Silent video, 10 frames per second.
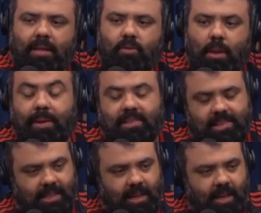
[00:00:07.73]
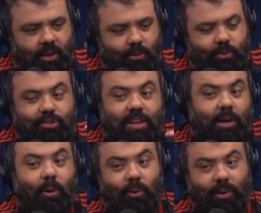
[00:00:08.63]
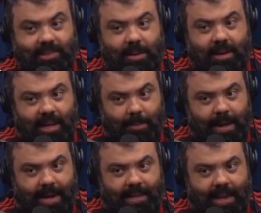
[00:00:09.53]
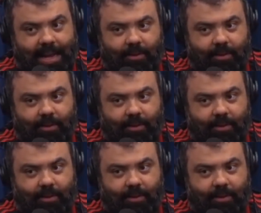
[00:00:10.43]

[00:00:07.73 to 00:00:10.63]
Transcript: Porque assim, no dia que rolou essa, aquela parada lá,